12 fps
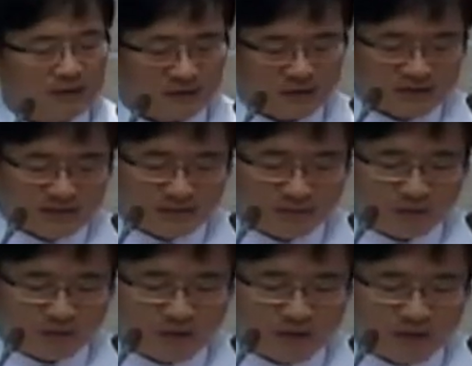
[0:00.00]
다시
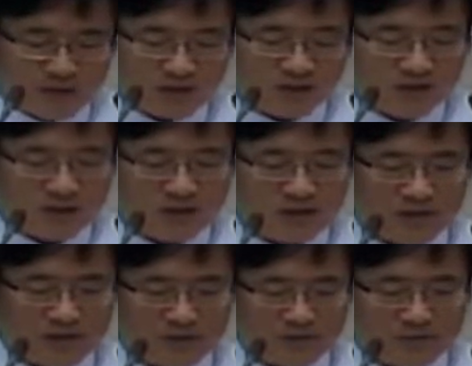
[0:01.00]
한번 확인할 수 있게
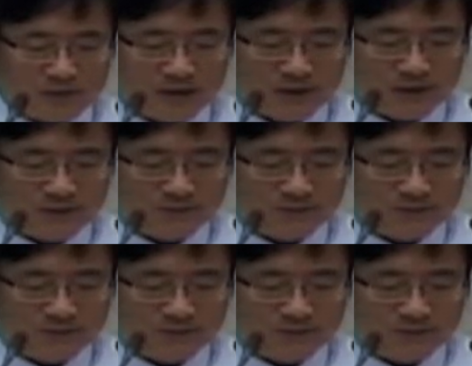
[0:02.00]
된 것입니다.